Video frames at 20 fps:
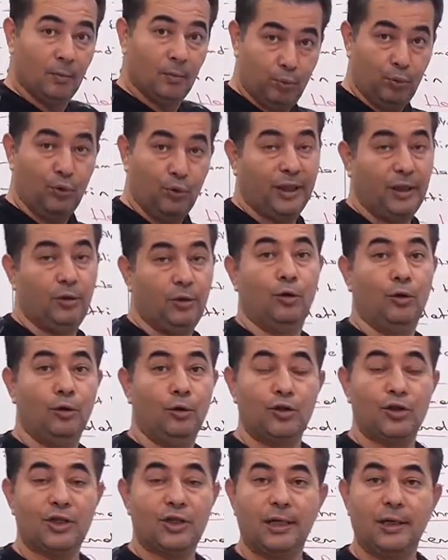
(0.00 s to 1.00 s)
bu
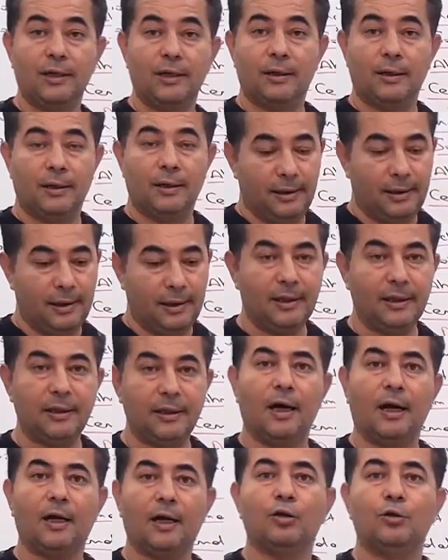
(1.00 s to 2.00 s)
ideoloji
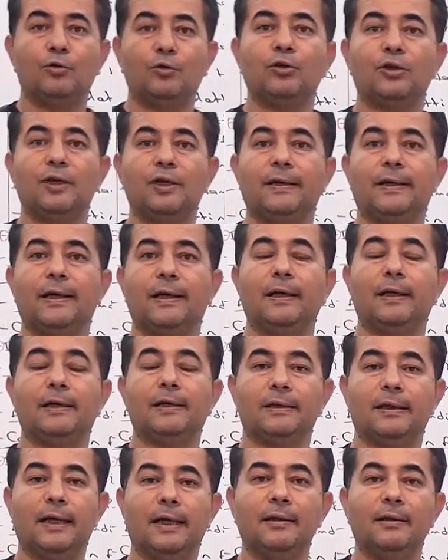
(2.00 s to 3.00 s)
yerini Atatürk
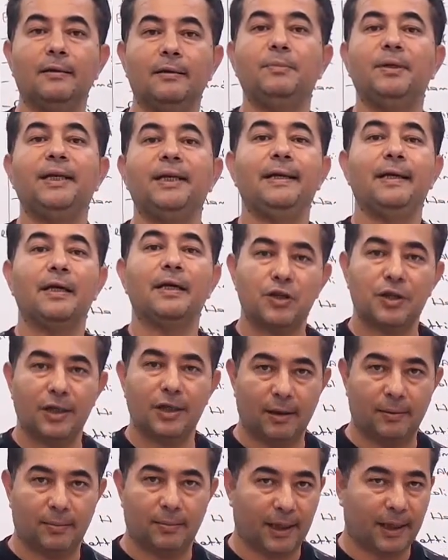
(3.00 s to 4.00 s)
ilkelerinden
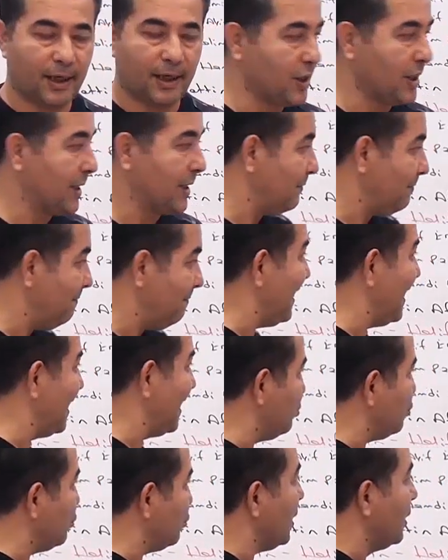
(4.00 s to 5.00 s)
milliyetçiliğe bırakacaktır.
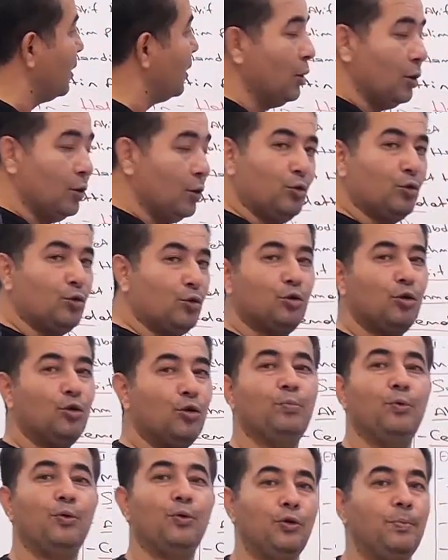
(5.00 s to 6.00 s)
Fakat burada
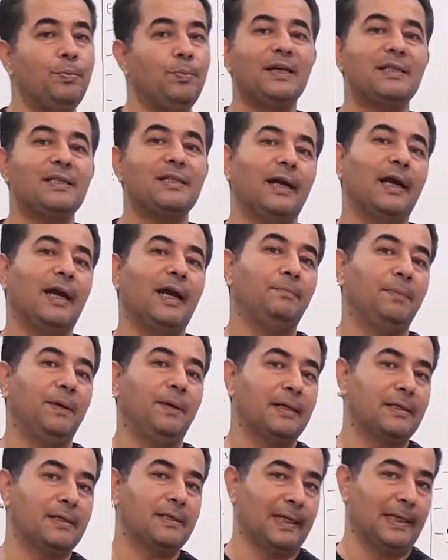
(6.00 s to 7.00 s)
Türkçülük boyutu biraz
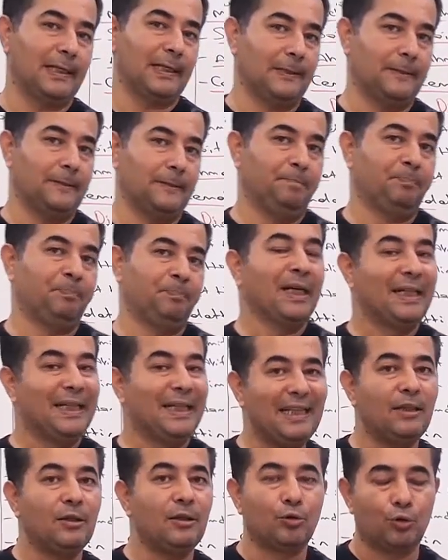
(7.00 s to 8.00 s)
hayalperestliktir.
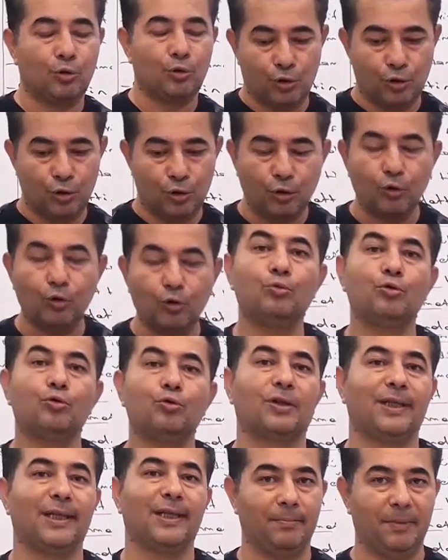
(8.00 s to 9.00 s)
Nedir Türkçülük? Tüm
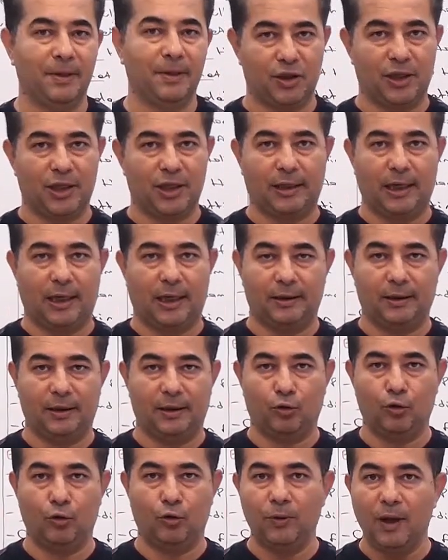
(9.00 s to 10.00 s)
Türkleri bir çat
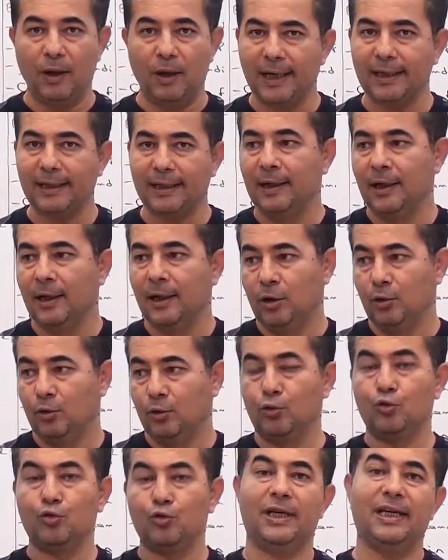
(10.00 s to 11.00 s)
altında toplamak,
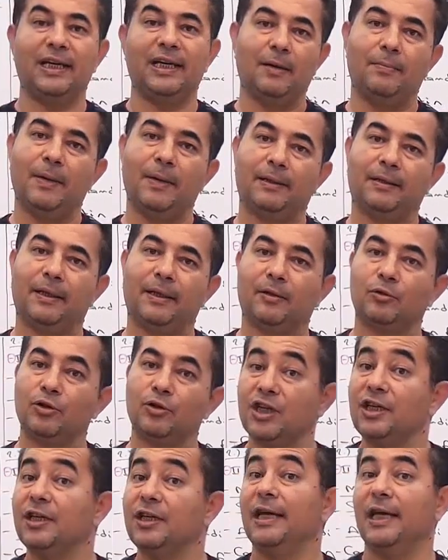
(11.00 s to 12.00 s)
Rus egemeninden,
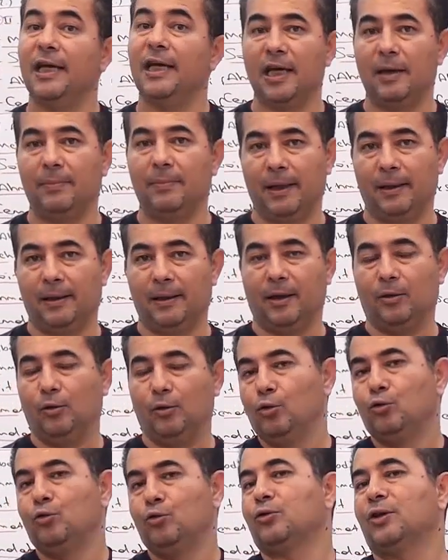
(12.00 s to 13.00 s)
Çin egemeninden
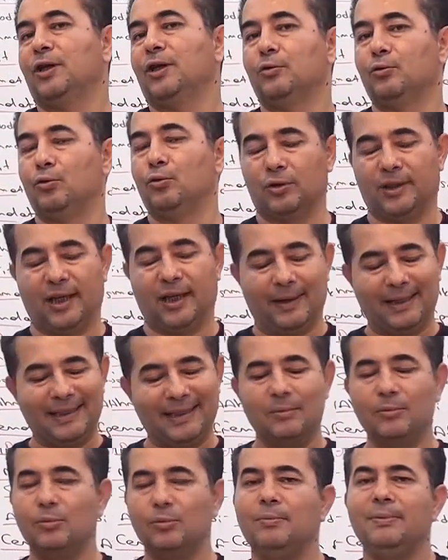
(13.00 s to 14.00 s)
o Türkleri kurtarmak.
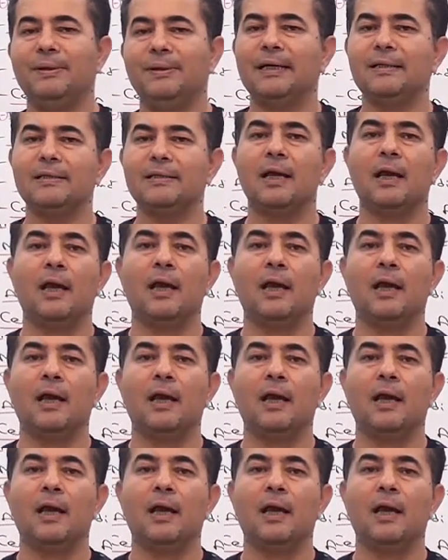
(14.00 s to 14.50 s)
Tabi bu biraz